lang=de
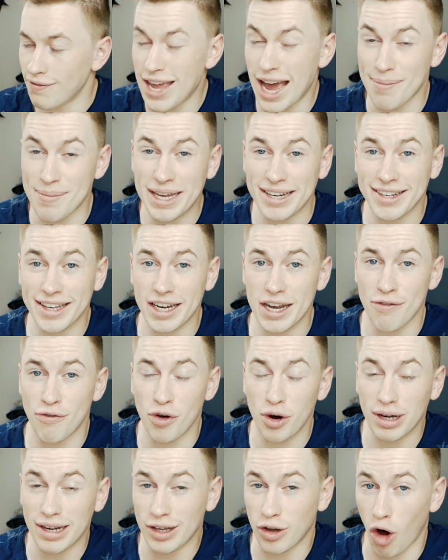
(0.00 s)
Wir haben hier drinnen
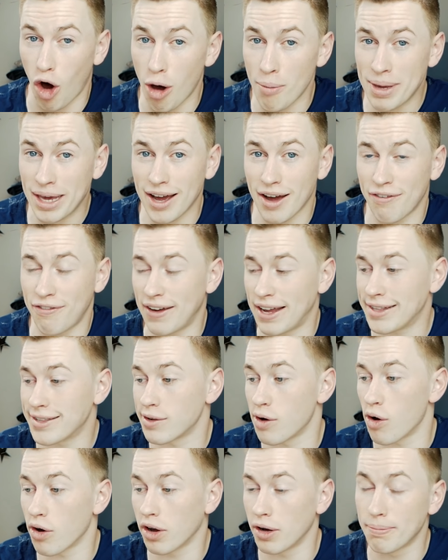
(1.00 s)
wirklich
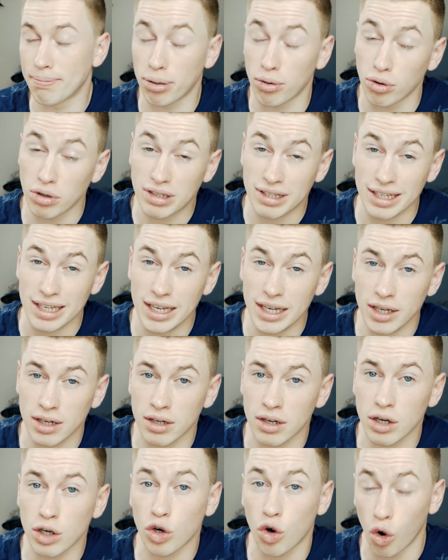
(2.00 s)
Omega-Fettsäuren,
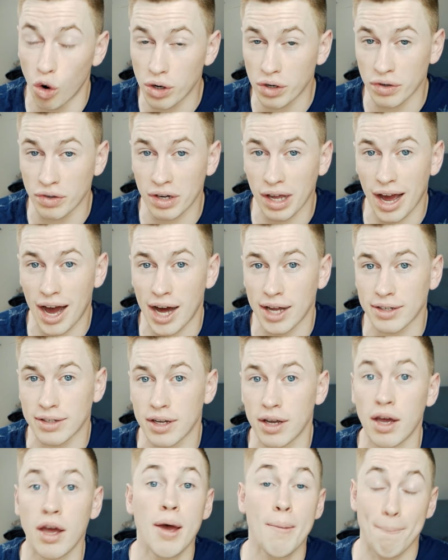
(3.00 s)
Proteine,
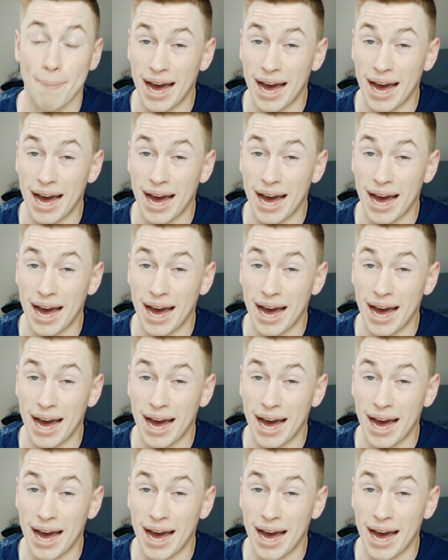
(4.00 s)
Kohlenhydrate,